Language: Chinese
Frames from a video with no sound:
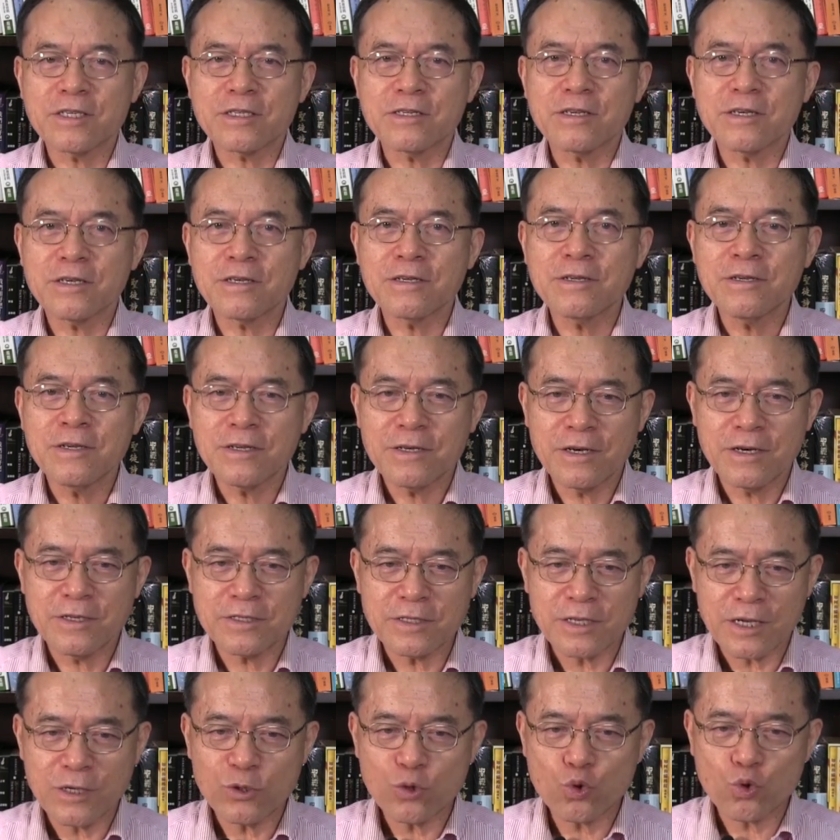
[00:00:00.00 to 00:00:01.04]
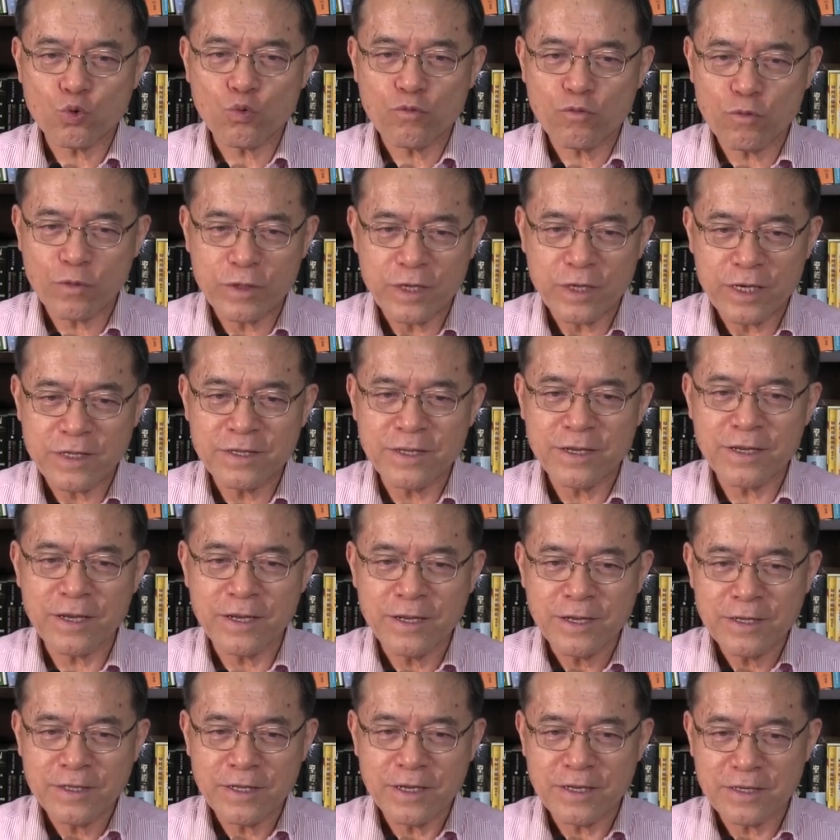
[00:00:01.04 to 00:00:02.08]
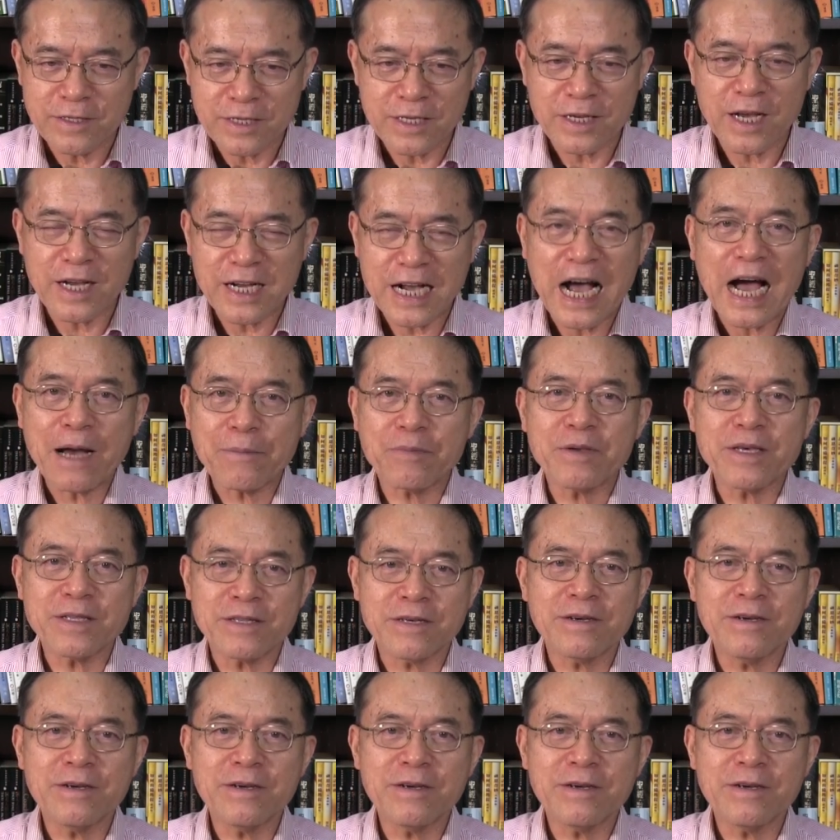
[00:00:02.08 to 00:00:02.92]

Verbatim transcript: 这些呃，这个祝福人的的这个卡片